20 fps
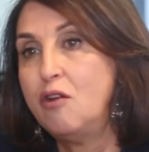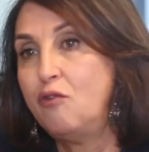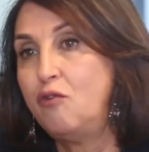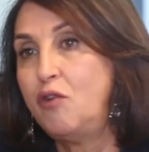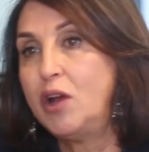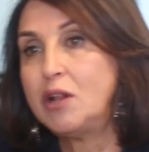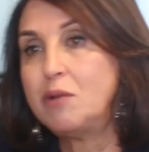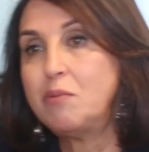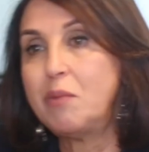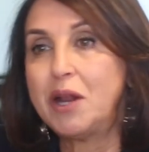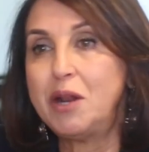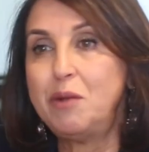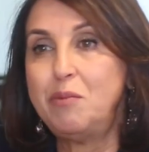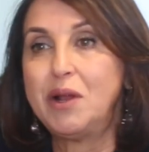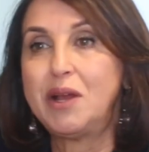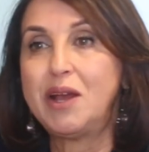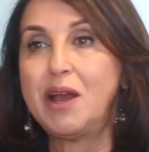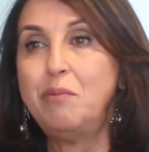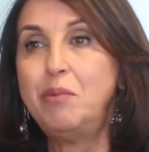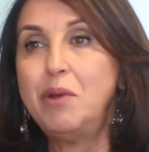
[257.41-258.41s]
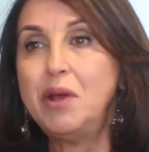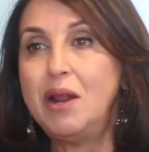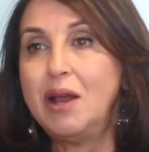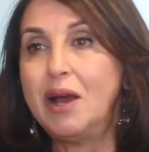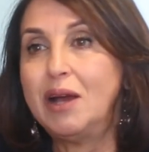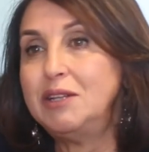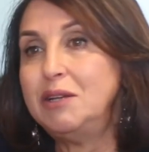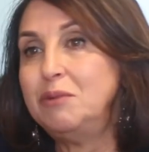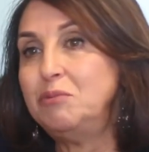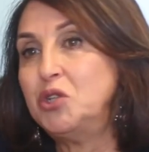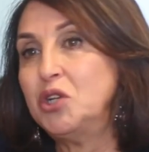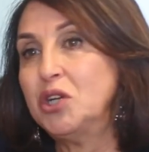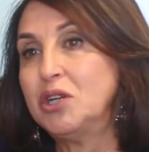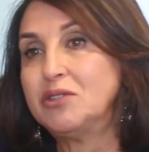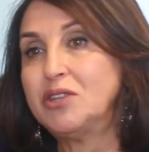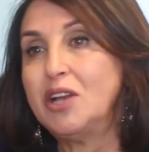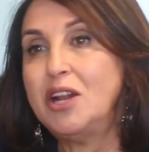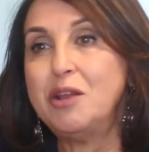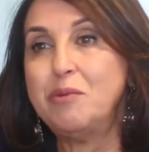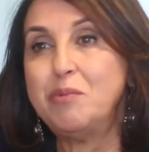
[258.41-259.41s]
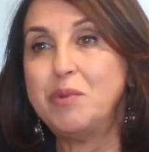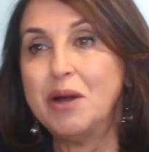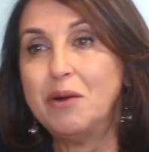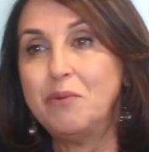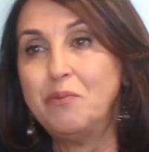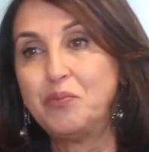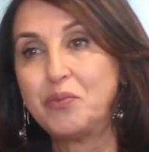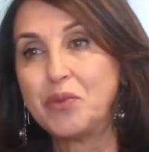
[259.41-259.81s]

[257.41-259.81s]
في هذا المغرب الكبير اللي غادي يمشي حتى ليبيا